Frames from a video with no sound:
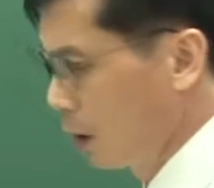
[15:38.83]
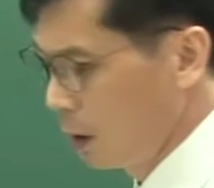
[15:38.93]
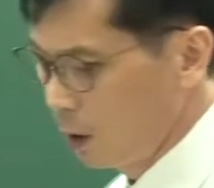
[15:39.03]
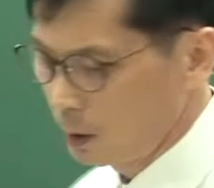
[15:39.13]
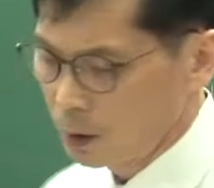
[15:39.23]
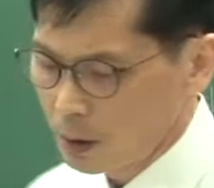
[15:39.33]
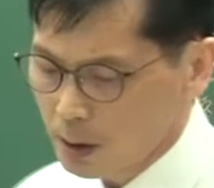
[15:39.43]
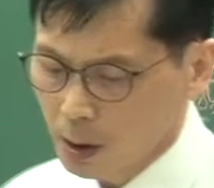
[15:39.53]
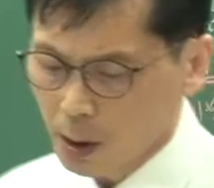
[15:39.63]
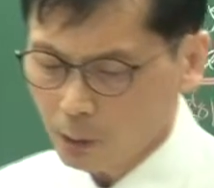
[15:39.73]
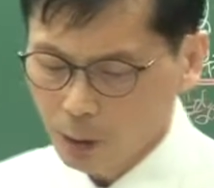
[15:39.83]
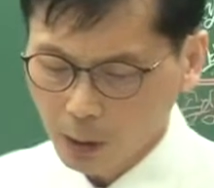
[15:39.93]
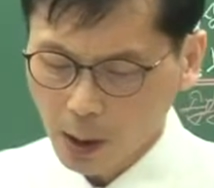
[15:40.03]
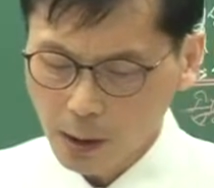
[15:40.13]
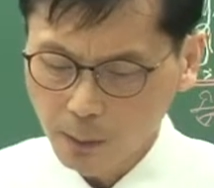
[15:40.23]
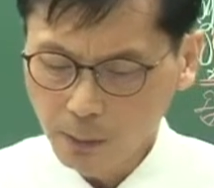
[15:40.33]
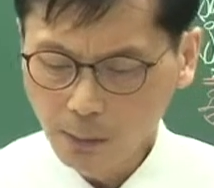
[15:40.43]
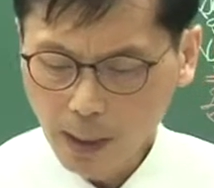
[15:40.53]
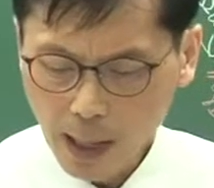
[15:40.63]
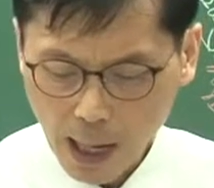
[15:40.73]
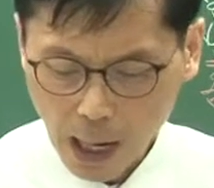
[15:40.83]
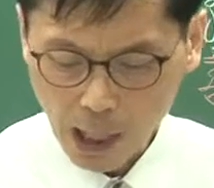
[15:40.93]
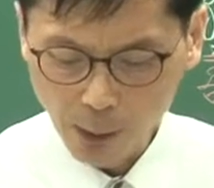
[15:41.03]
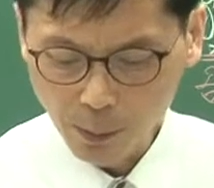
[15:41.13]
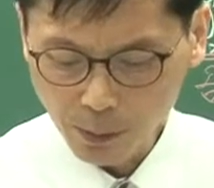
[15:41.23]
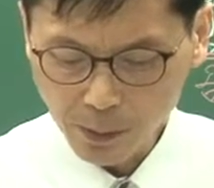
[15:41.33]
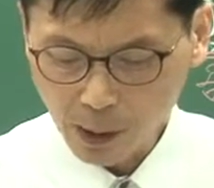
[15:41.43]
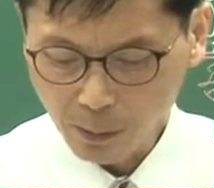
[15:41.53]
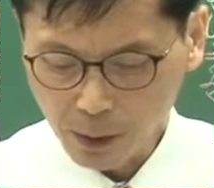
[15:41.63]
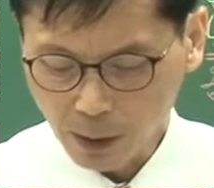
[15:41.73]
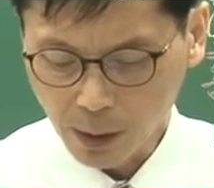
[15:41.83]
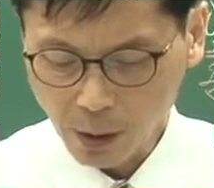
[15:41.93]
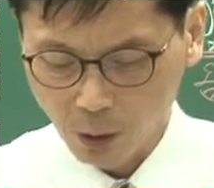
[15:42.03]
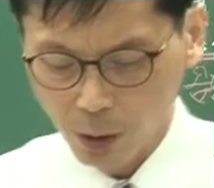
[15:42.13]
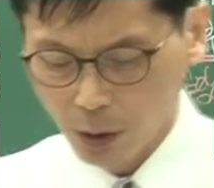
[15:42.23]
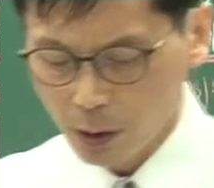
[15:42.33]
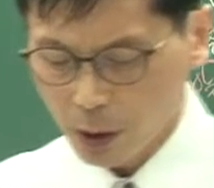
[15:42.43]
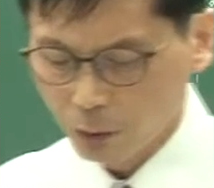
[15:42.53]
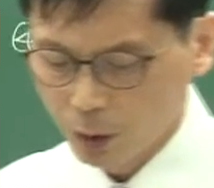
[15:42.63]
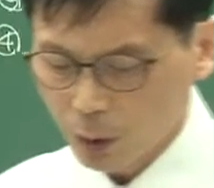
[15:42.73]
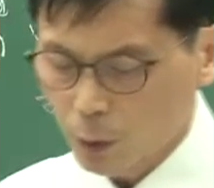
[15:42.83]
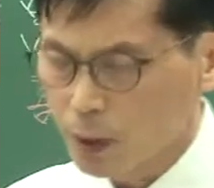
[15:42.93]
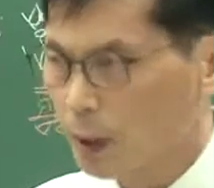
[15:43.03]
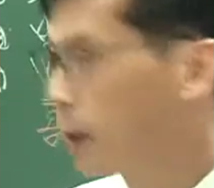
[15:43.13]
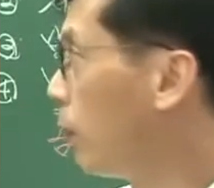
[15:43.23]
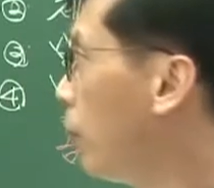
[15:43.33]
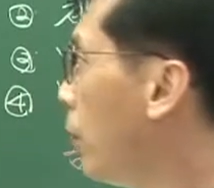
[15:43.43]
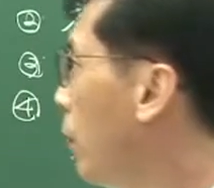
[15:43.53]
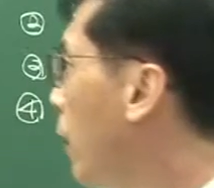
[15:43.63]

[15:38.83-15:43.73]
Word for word: 이런 특징을 갖고 있는 게 지금 알루미늄 차구입니다 그래서 자 우리 교재 어,